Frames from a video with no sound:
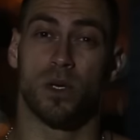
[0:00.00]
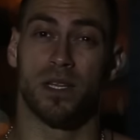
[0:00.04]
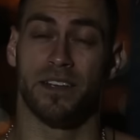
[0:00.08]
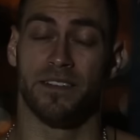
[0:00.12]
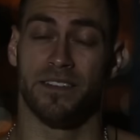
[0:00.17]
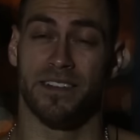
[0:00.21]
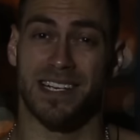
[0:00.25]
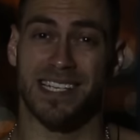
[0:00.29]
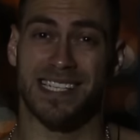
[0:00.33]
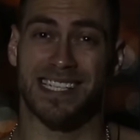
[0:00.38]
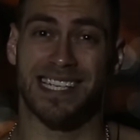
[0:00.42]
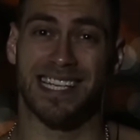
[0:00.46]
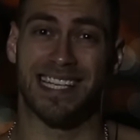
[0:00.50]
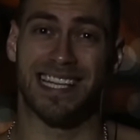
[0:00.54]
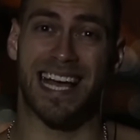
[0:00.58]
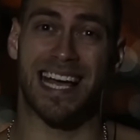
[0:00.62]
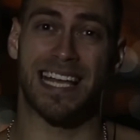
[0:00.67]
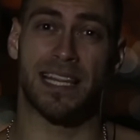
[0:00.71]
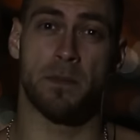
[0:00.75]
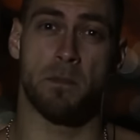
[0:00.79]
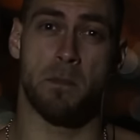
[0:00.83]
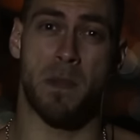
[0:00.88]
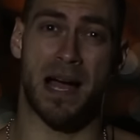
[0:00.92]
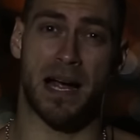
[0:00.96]

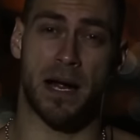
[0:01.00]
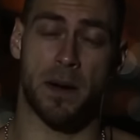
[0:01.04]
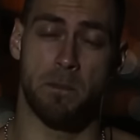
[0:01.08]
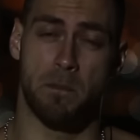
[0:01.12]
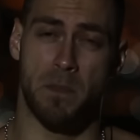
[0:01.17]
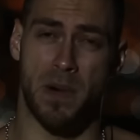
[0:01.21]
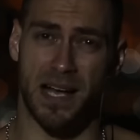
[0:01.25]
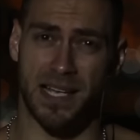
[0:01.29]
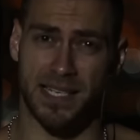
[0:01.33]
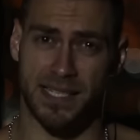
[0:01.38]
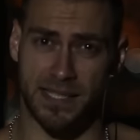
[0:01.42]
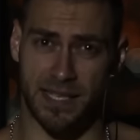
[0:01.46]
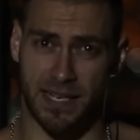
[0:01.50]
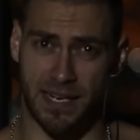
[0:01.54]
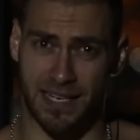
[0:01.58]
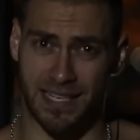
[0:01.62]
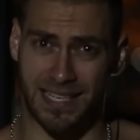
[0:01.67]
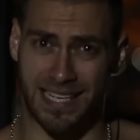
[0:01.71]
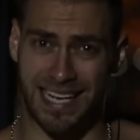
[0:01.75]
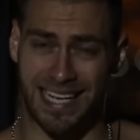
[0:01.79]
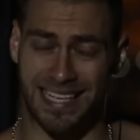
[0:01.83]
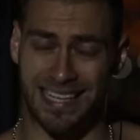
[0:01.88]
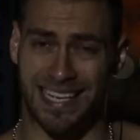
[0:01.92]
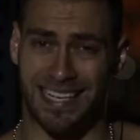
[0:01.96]
Universidad McMaster
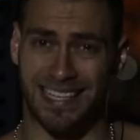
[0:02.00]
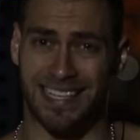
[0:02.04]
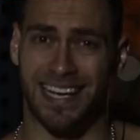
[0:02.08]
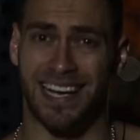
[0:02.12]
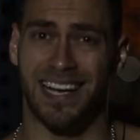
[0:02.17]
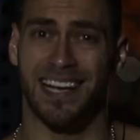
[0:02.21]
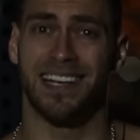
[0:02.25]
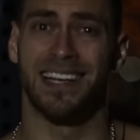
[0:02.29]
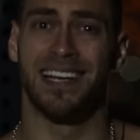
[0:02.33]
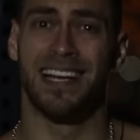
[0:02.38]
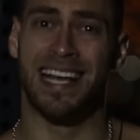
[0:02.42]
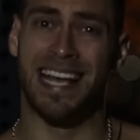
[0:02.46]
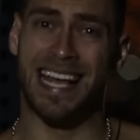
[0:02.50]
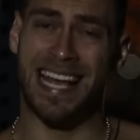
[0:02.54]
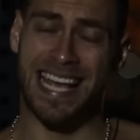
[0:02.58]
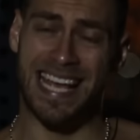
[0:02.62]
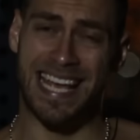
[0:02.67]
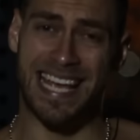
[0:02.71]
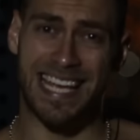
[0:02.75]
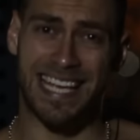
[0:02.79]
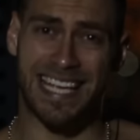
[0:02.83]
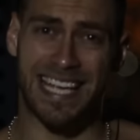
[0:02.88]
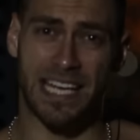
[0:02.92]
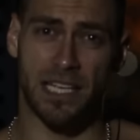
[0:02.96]
en Canadá
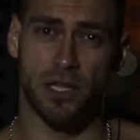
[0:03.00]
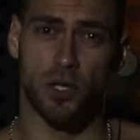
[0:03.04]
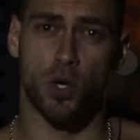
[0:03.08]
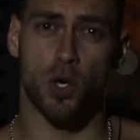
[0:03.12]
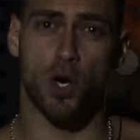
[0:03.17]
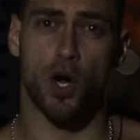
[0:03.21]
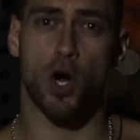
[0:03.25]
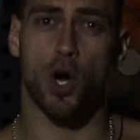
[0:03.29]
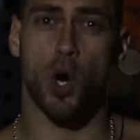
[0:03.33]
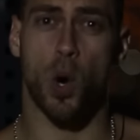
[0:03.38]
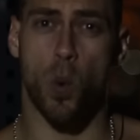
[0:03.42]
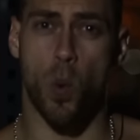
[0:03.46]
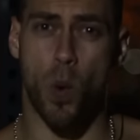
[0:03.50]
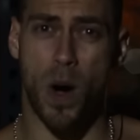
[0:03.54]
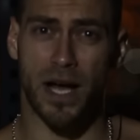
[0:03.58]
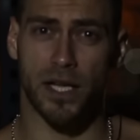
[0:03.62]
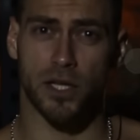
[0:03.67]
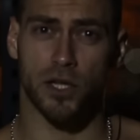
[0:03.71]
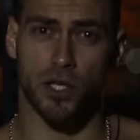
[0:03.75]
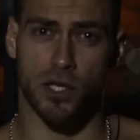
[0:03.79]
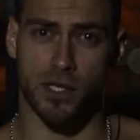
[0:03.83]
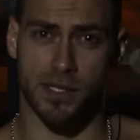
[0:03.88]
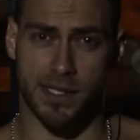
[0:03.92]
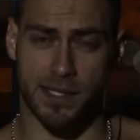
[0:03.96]
y que duró
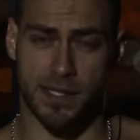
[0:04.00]
cuatro